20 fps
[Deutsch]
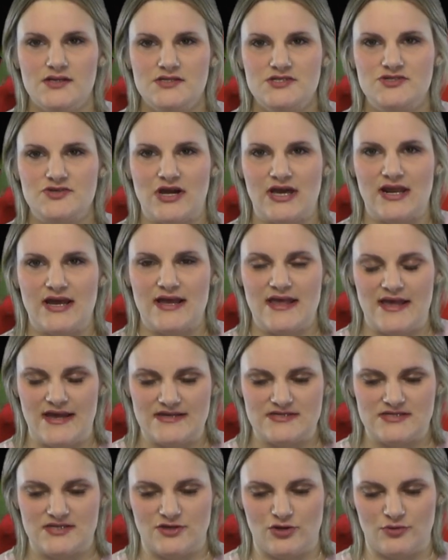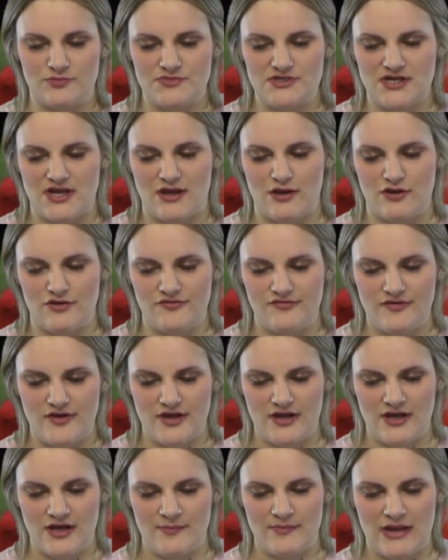Zuallererst hier oben drauf
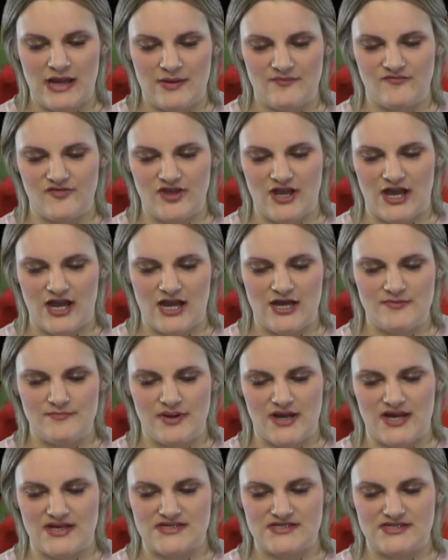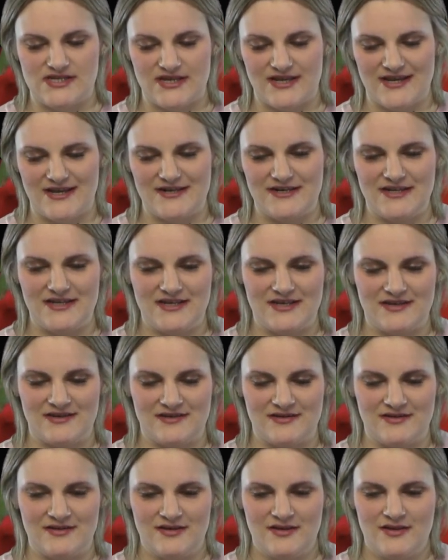ähm, haben wir ein paar Sticker
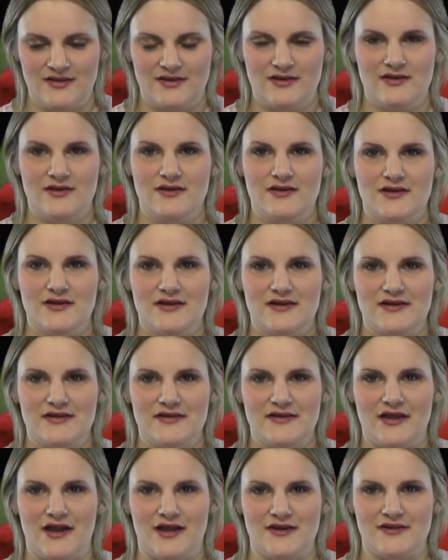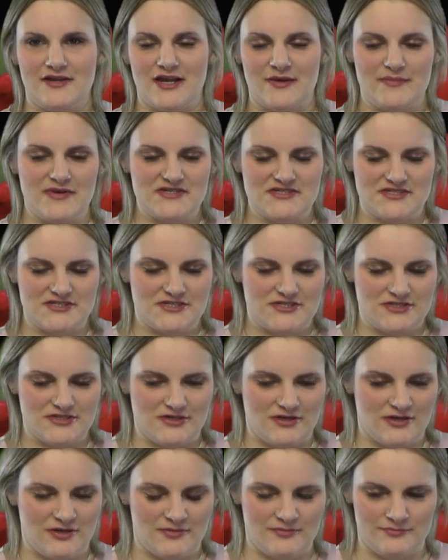liegen. Ja, die kann man sich
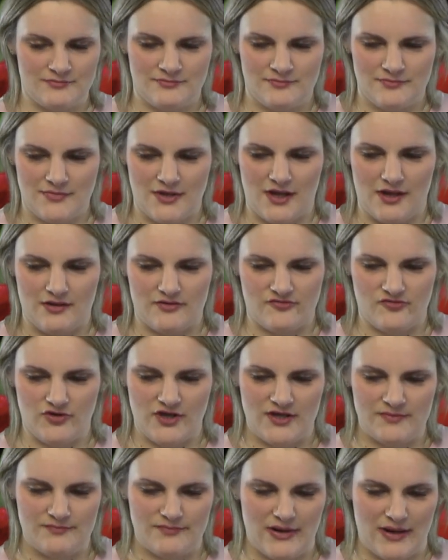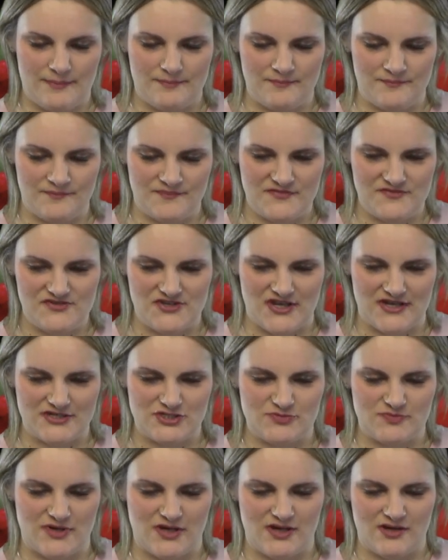ähm, ja, irgendwo hinbappen, sag
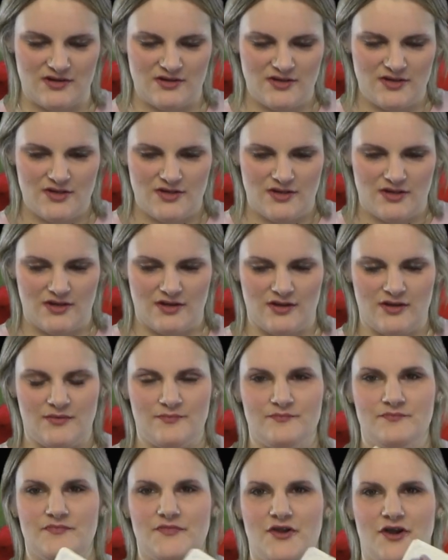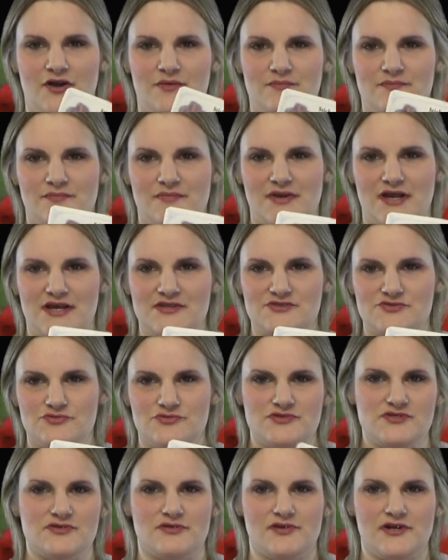ich mal. Ähm, ja, Ganz
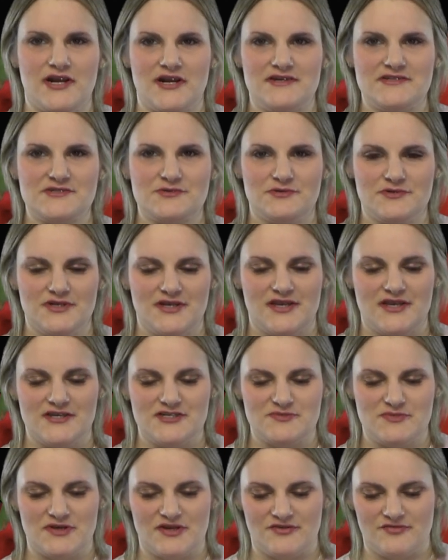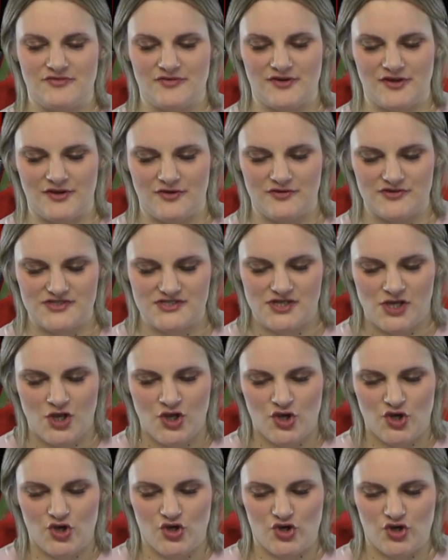süß, so ein kleines Goodie gehe ich mal davon aus.
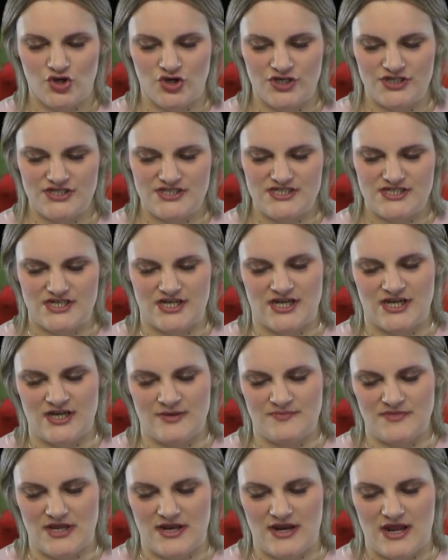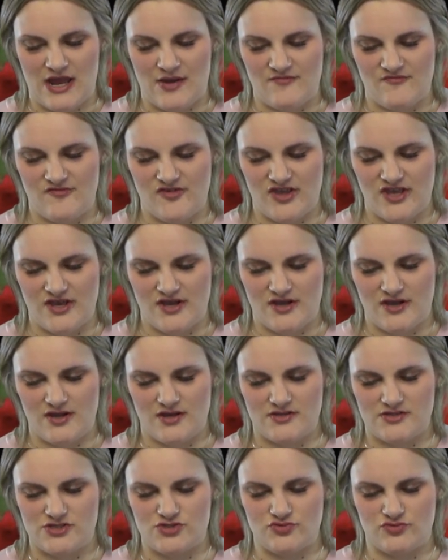Und ähm, dann haben wir
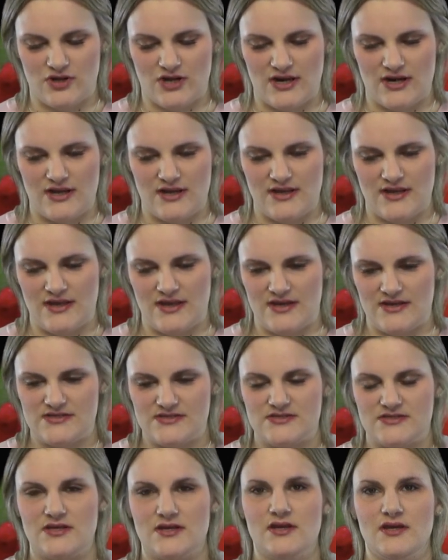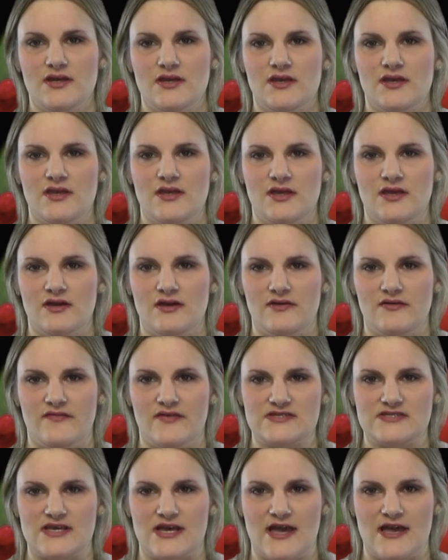zuallererst hier
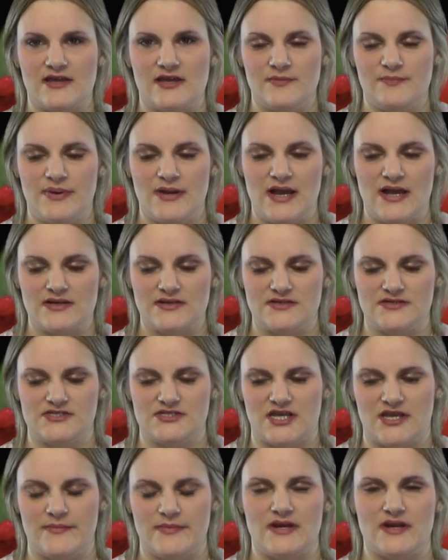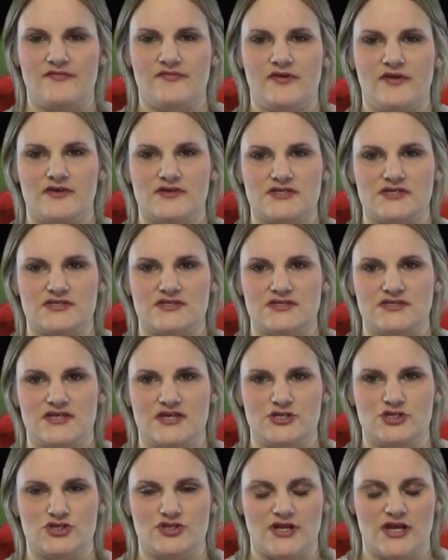was eingepackt also Ich gehe mal davon aus, das ist
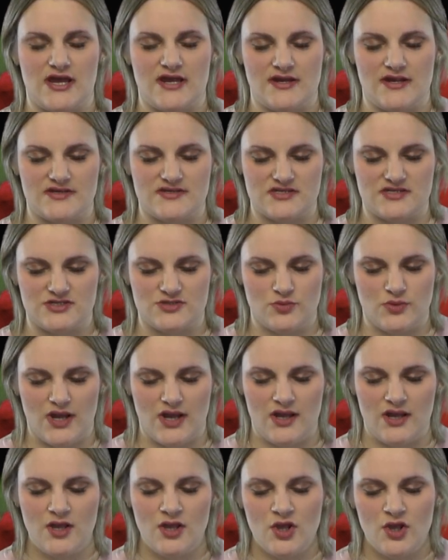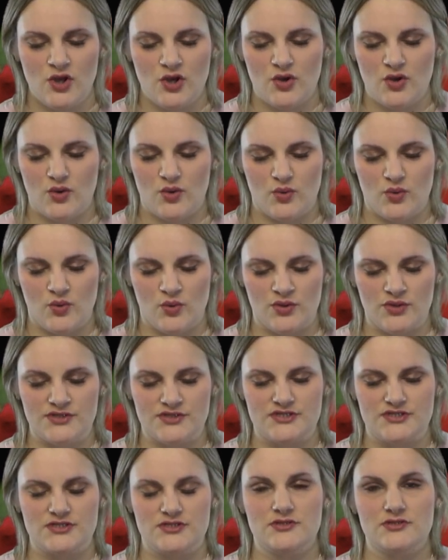jetzt schon ein Accessoire.
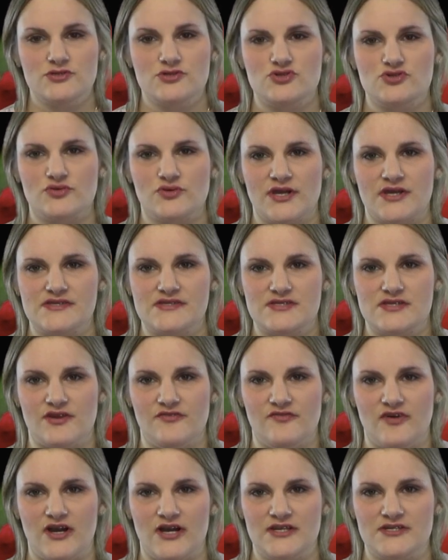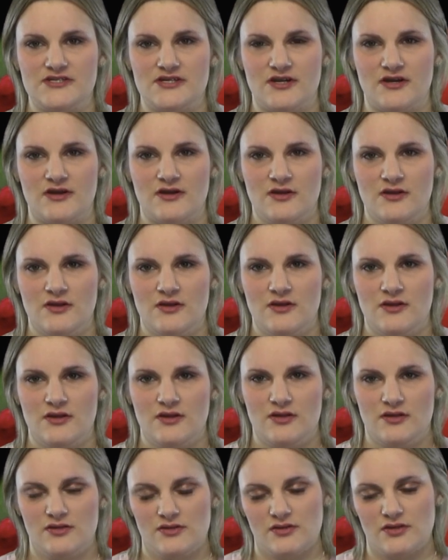Und so geht es dann weiter.
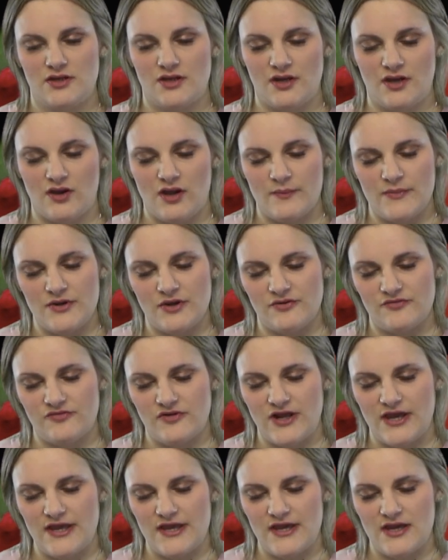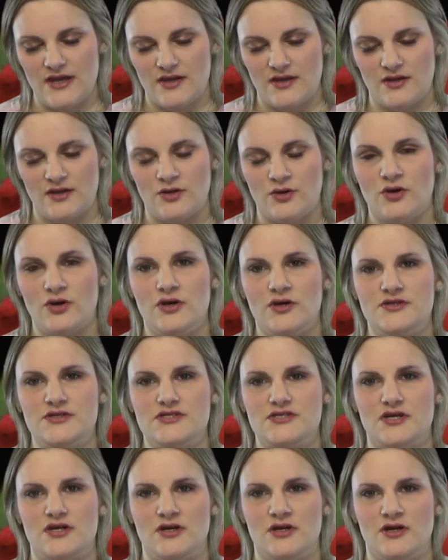Genau, haben noch einen Flyer
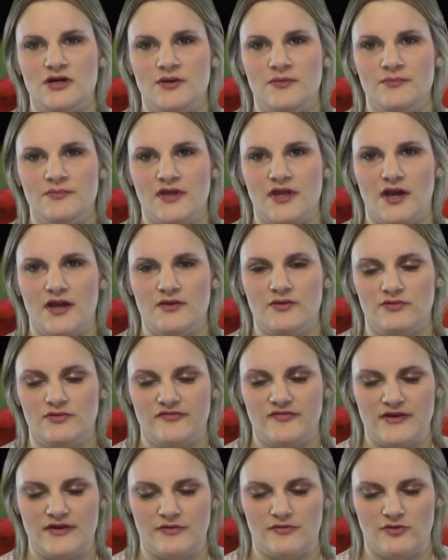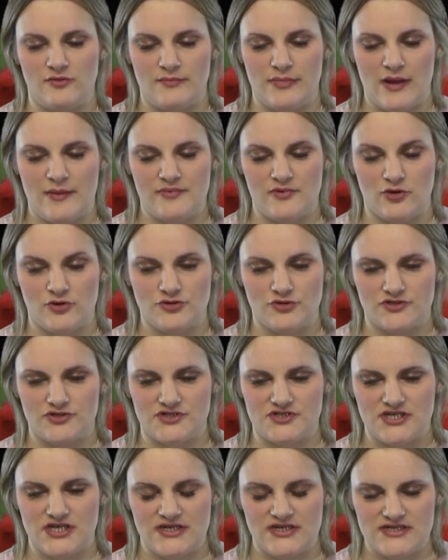und ähm, ja, hier unten werden auch noch ein paar Produkte
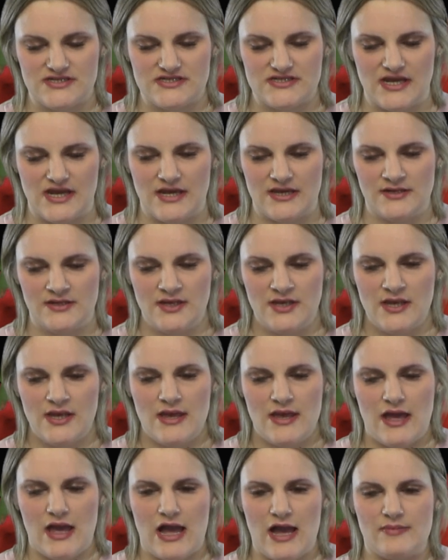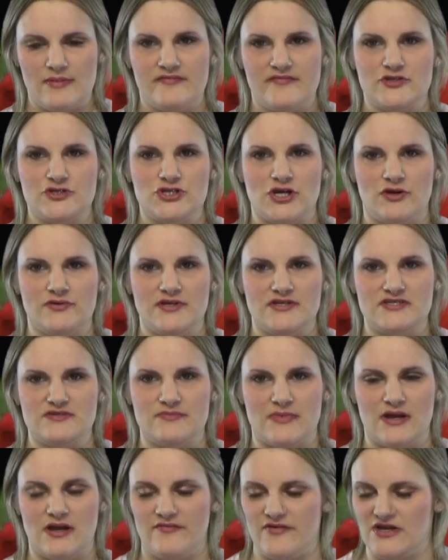drin sein. Aber wir schauen jetzt
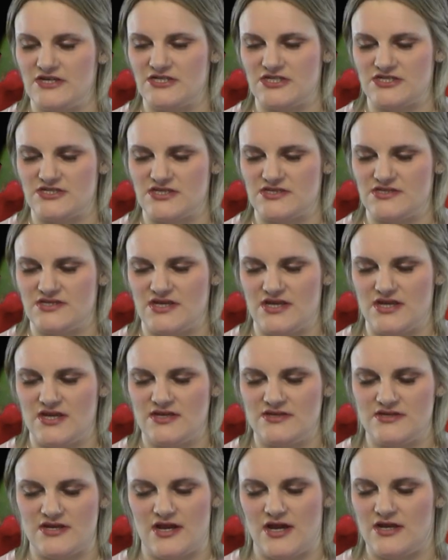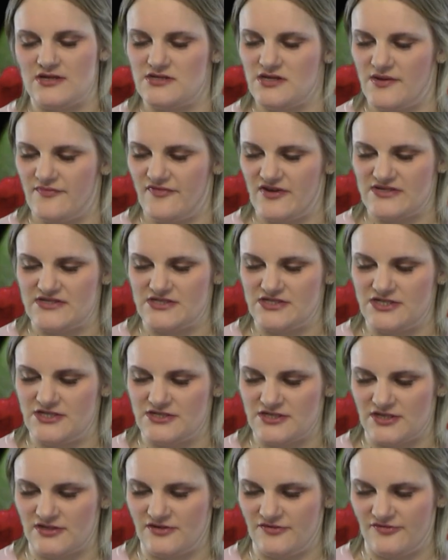mal, weil ich das jetzt hier eh in der Hand habe, was sich hier
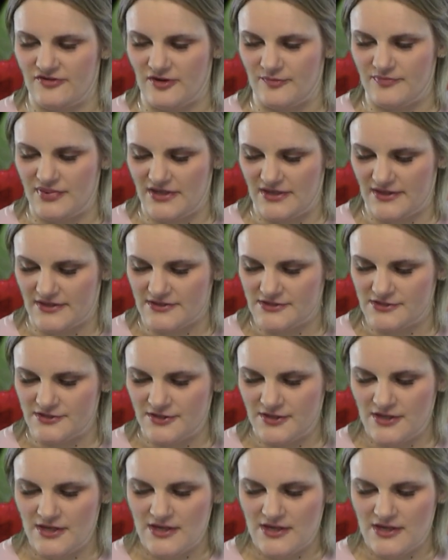drin verbirgt.